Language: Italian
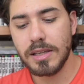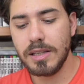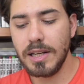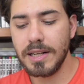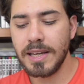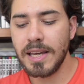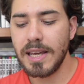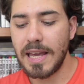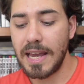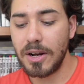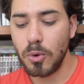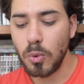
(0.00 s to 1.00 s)
Il che
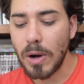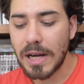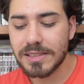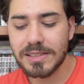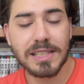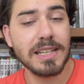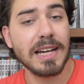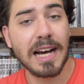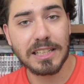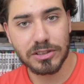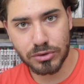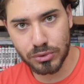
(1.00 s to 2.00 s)
è quasi
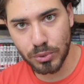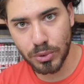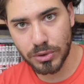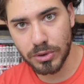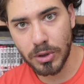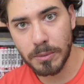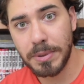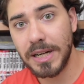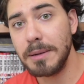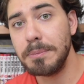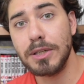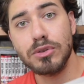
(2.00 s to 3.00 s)
assurdo,
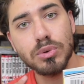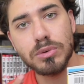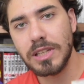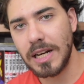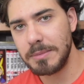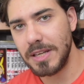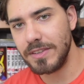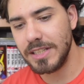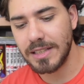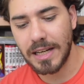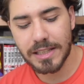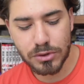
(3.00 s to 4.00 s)
perché per tutta la mia
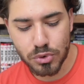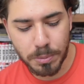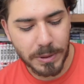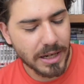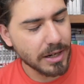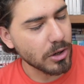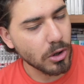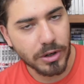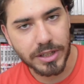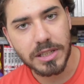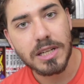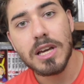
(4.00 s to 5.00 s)
vita i
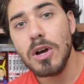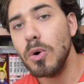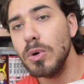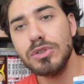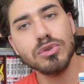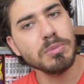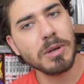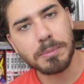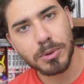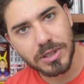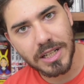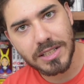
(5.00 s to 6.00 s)
supereroi o i
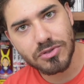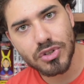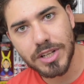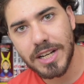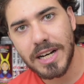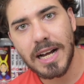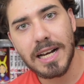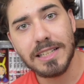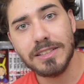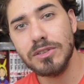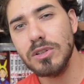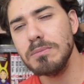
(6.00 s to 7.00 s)
superpoteri in generale
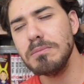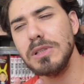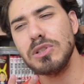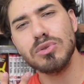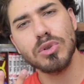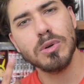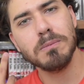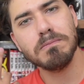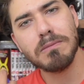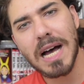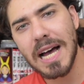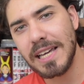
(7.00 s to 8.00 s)
non mi sono
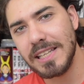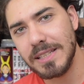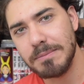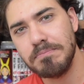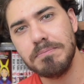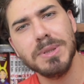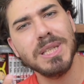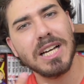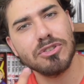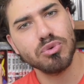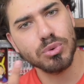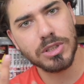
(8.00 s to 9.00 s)
mai
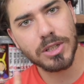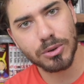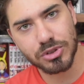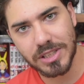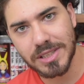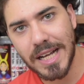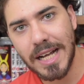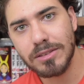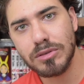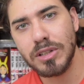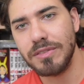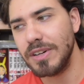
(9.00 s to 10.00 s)
piaciuti così
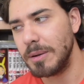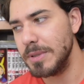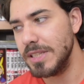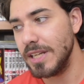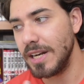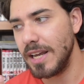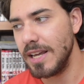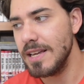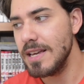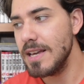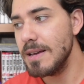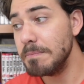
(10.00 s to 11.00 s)
tanto da farmi
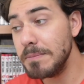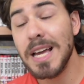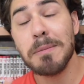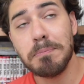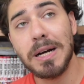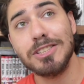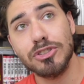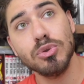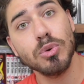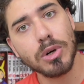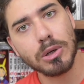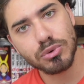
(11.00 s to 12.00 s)
dire mi
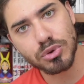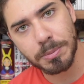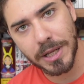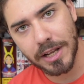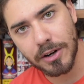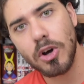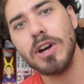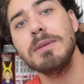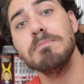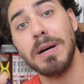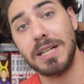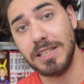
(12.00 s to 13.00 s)
appassiono a un supereroe
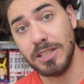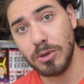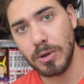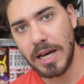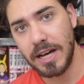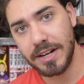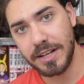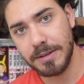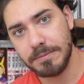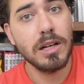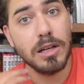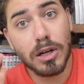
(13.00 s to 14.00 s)
in
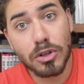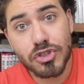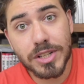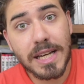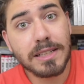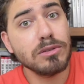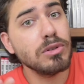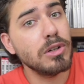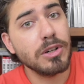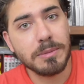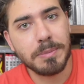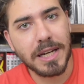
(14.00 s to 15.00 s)
particolare. L'ho già detto e
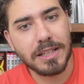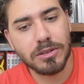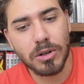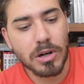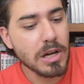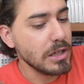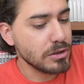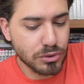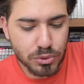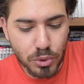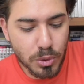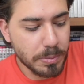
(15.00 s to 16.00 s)
lo ripeto,
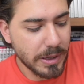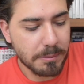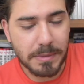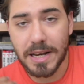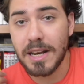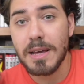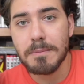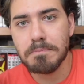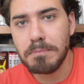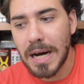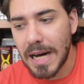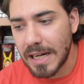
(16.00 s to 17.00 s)
Superman,
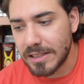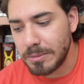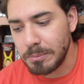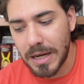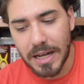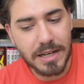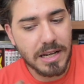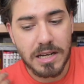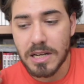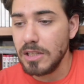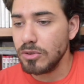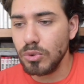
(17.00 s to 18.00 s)

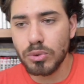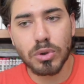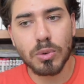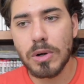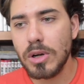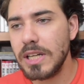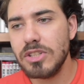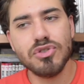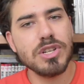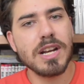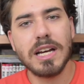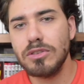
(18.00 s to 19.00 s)
Batman, tutto quello che
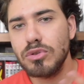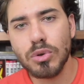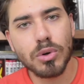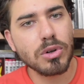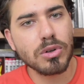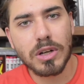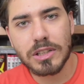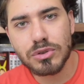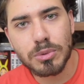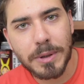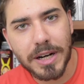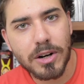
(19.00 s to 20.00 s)
gira attorno ai
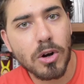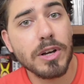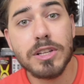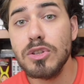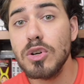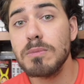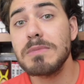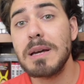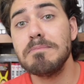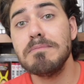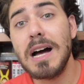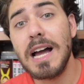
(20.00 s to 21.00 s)
supereroi non mi ha
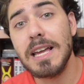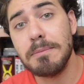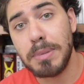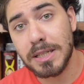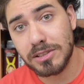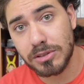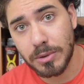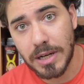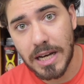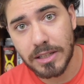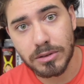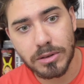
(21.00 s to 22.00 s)
mai
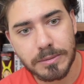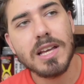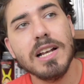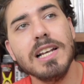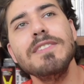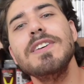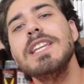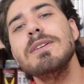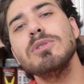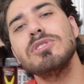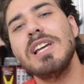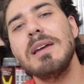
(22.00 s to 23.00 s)
appassionato. Li
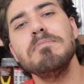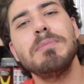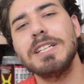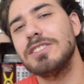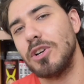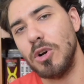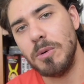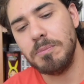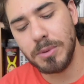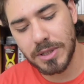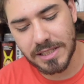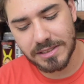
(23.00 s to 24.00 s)
vedevo sempre
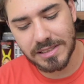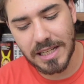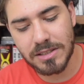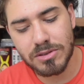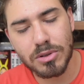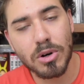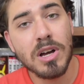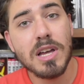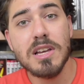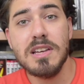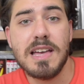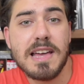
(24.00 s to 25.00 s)
troppo, nel senso
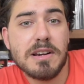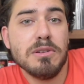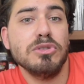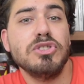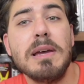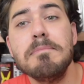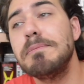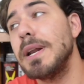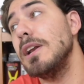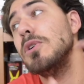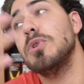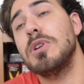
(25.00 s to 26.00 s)
erano
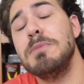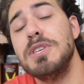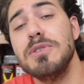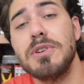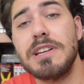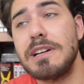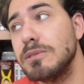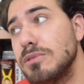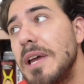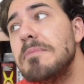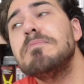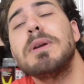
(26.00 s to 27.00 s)
sempre loro i migliori, erano
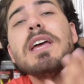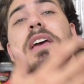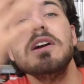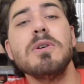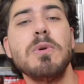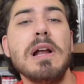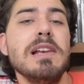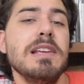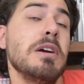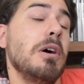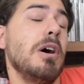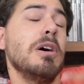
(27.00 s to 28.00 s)
sempre
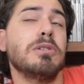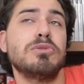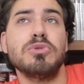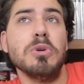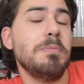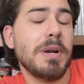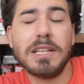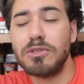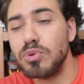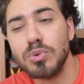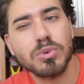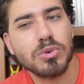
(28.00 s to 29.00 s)
quelli, oh,
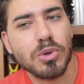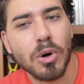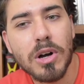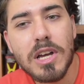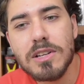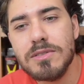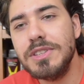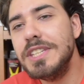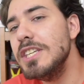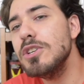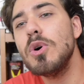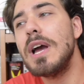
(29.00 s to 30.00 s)
soprattutto,
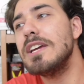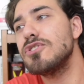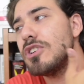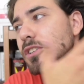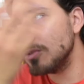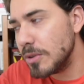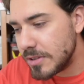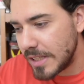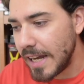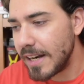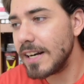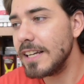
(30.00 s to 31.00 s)
Dio è sceso in
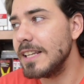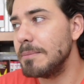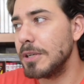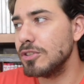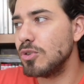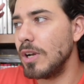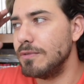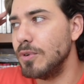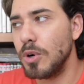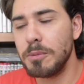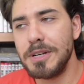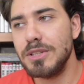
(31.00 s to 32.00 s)
terra ed ha preso la
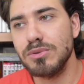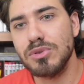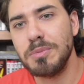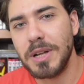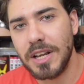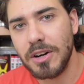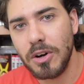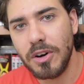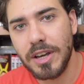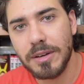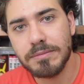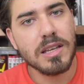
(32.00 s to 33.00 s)
forma di un
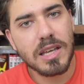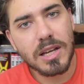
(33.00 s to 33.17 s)
supereroe.